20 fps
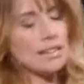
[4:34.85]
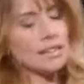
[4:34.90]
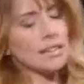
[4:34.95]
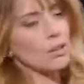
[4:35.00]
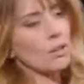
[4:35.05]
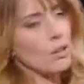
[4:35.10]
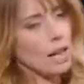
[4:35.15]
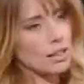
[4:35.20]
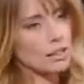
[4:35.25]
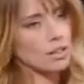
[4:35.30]

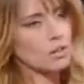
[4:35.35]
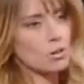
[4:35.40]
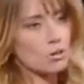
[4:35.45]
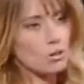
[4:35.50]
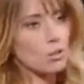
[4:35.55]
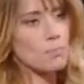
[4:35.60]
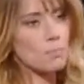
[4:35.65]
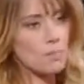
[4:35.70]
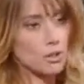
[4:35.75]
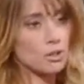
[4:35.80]
ti guardano
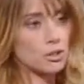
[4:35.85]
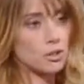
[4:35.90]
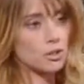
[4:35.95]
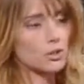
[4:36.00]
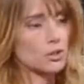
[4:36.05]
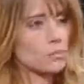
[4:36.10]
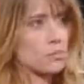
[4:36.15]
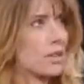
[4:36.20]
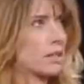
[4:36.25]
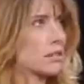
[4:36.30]
con un po' di
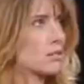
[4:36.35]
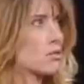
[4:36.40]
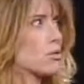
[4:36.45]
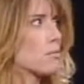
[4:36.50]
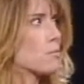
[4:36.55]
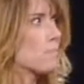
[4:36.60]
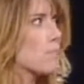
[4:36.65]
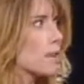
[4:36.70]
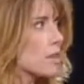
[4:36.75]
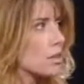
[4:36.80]

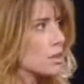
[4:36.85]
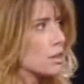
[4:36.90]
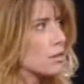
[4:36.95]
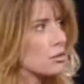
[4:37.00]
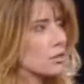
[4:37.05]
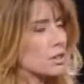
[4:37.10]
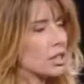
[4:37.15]
sospetto, però devo